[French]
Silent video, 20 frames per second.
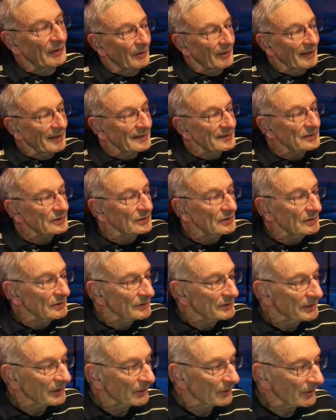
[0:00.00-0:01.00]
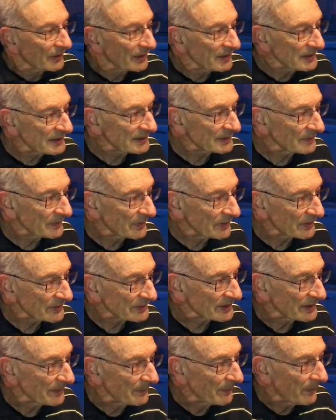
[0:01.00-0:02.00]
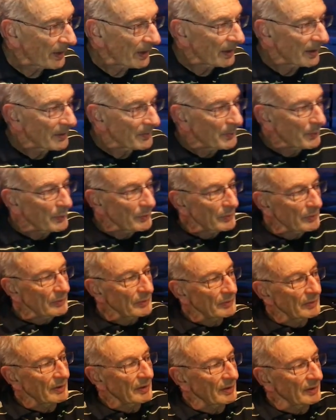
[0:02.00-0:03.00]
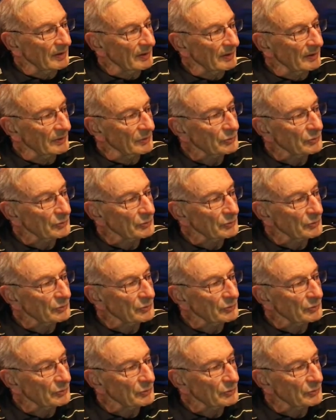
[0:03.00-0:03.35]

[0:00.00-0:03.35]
Alors, est-ce que le terrorisme, n'est pas un peu un